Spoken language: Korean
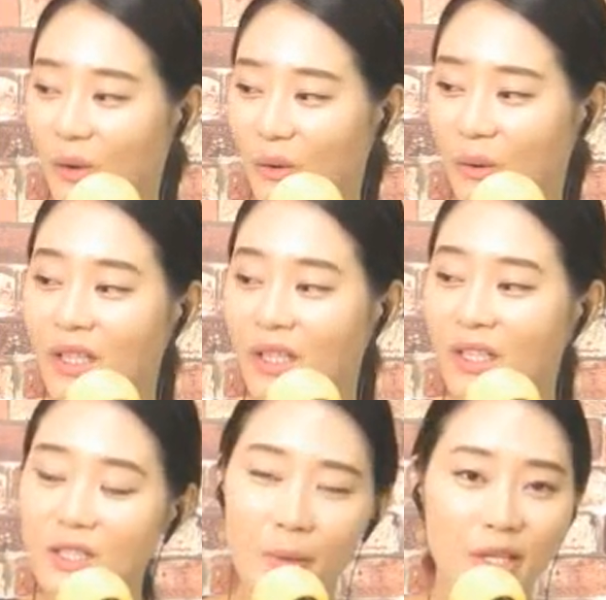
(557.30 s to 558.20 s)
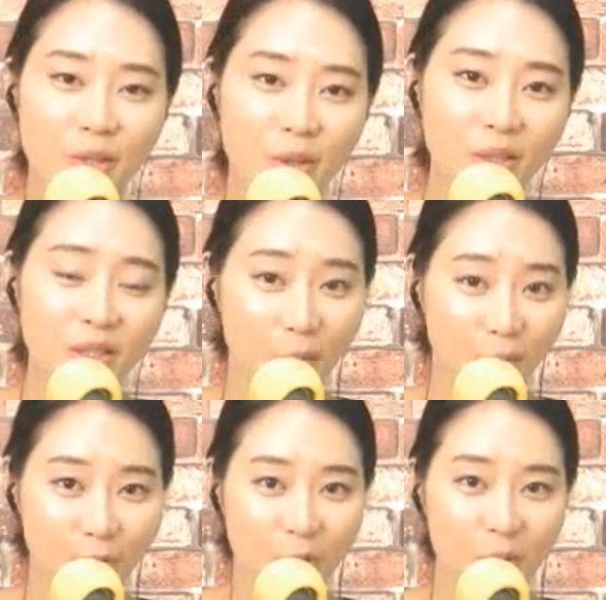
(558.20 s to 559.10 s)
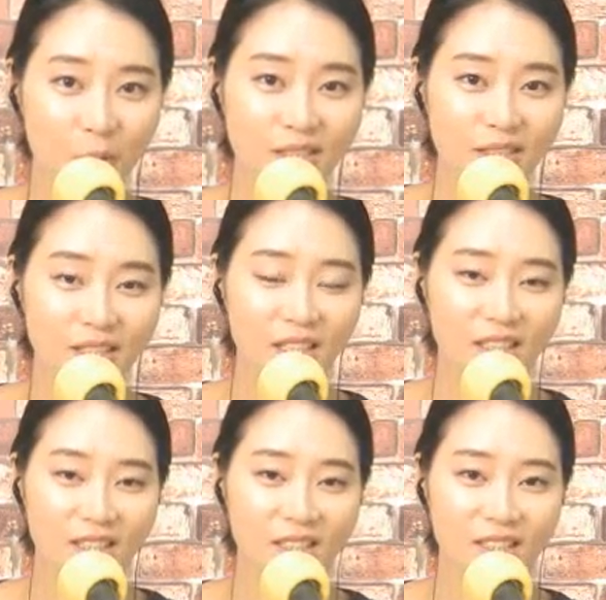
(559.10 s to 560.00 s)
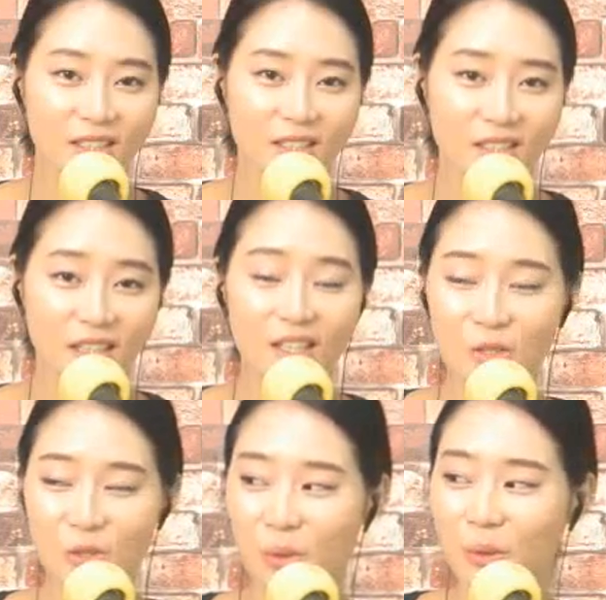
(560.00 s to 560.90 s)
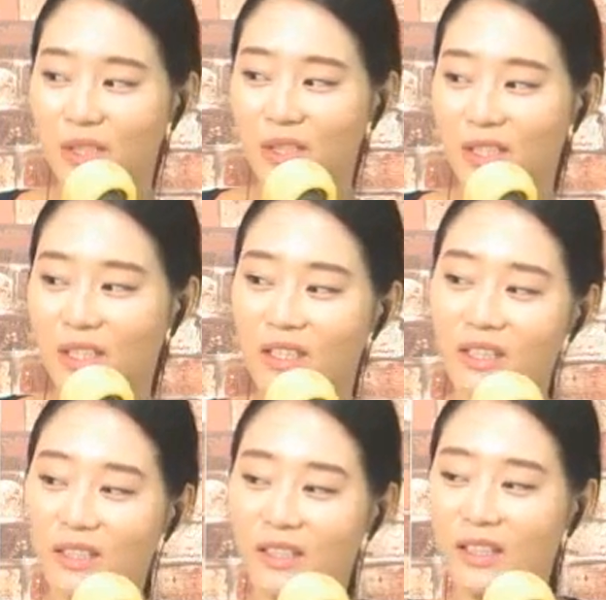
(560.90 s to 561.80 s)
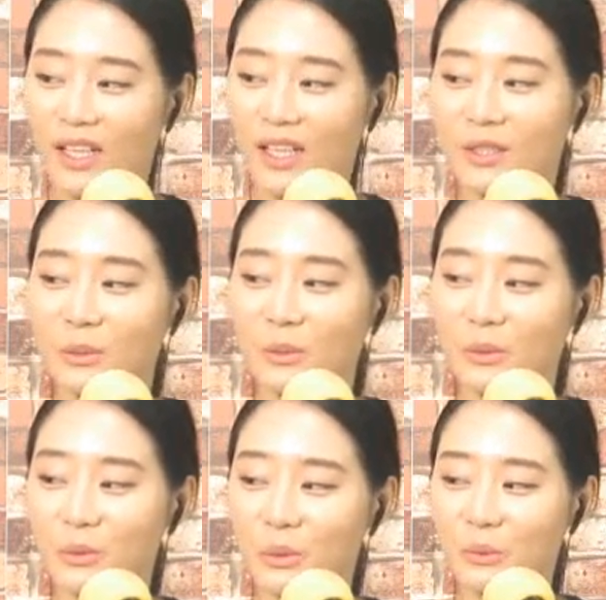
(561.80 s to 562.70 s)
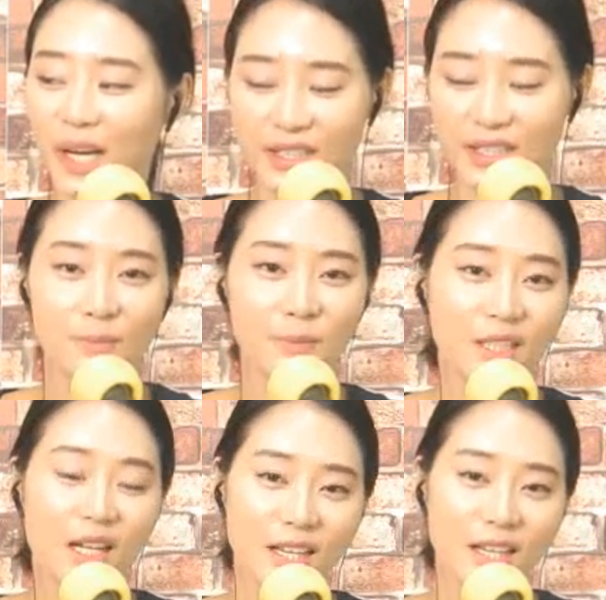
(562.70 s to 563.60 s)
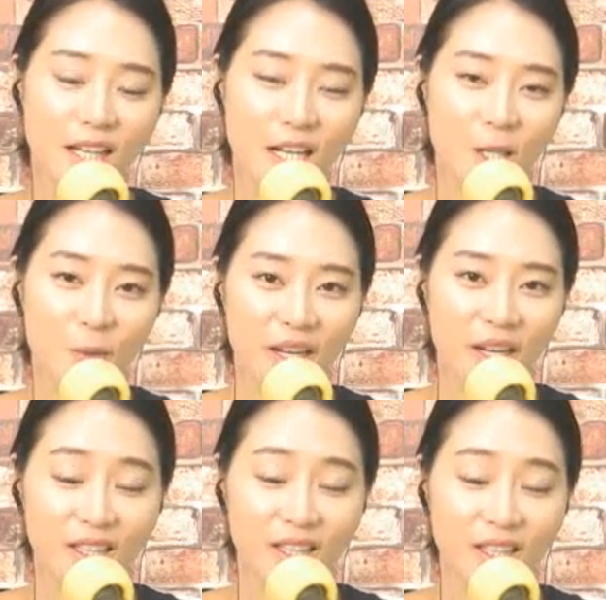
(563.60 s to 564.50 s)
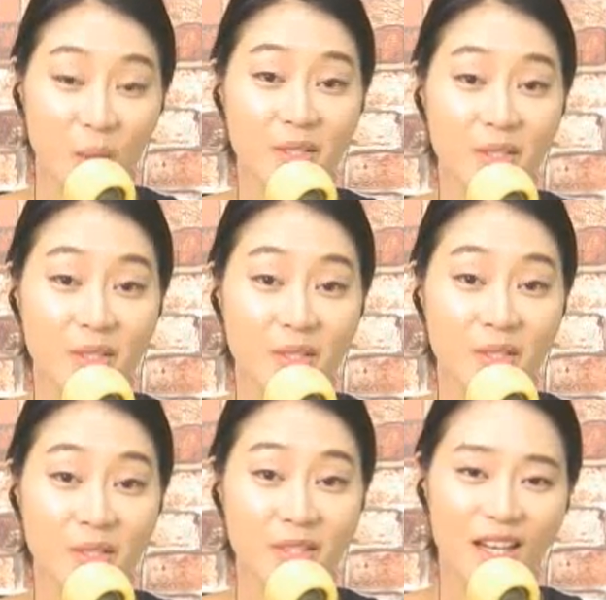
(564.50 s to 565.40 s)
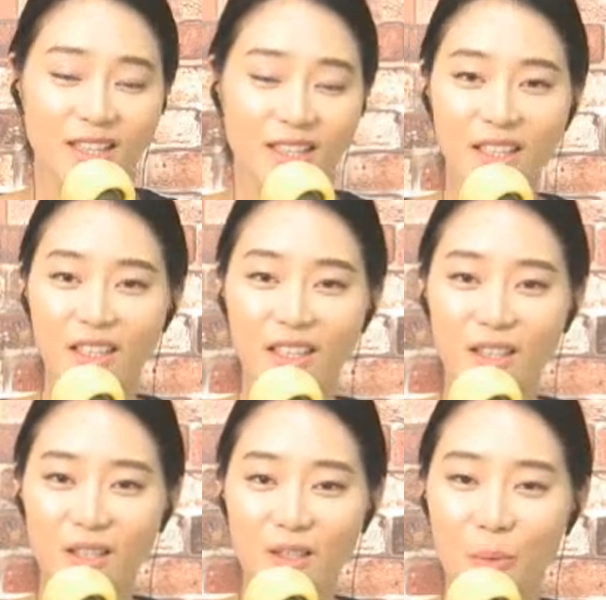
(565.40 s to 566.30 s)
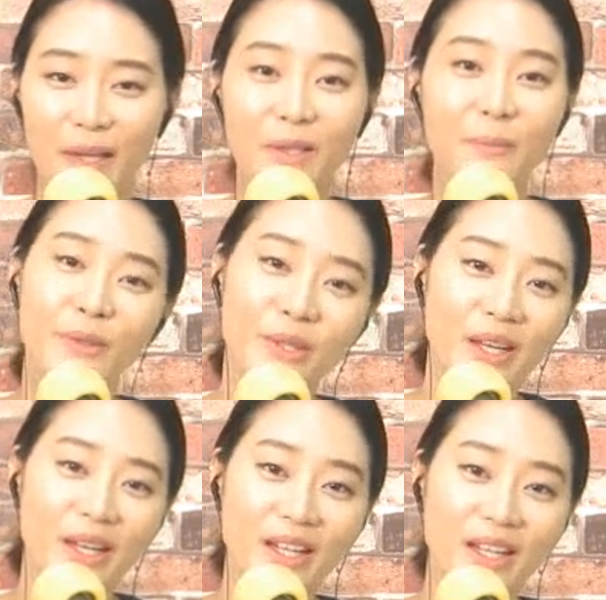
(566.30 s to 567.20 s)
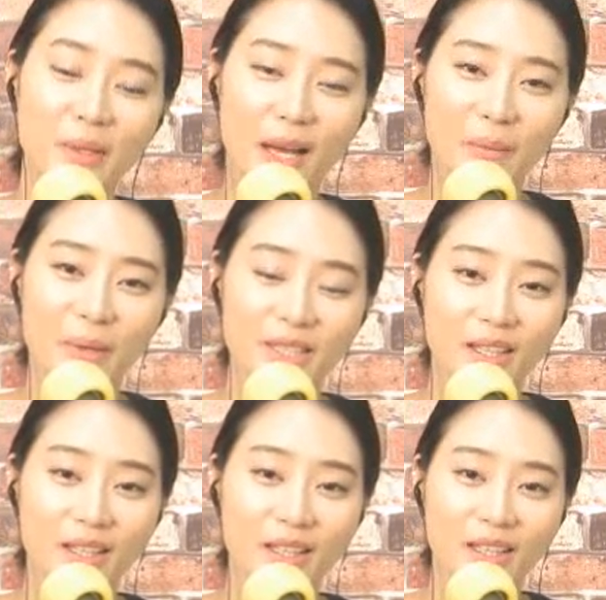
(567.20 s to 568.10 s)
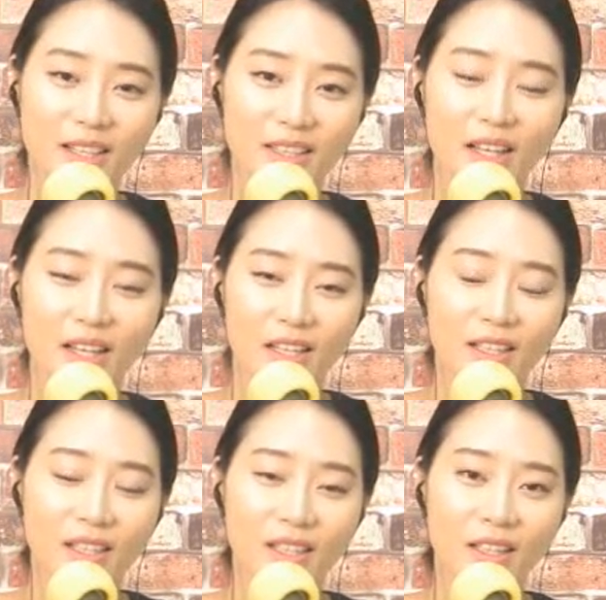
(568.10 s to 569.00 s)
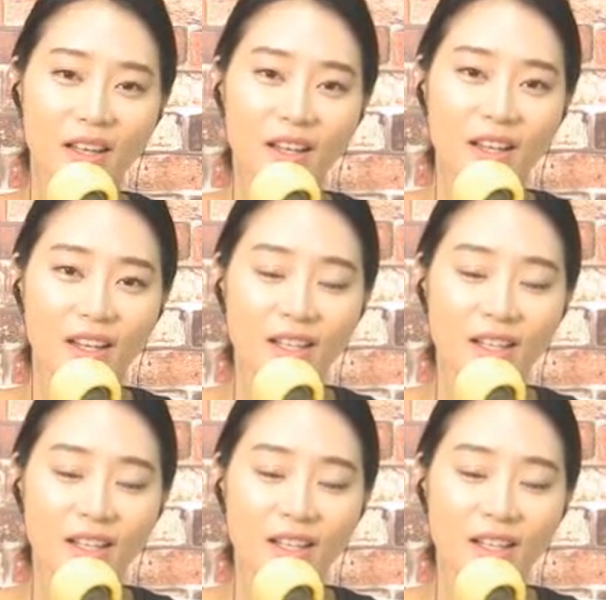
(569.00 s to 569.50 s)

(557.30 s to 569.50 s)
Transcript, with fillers: 잉글리시 페이션트가 영국 환자라는 얘기죠. 아직도 좀 가슴 찡한 사랑과 전쟁 이야기, 뭐 많은 분들의 가슴에 남아있지 않을까 생각이 드는데,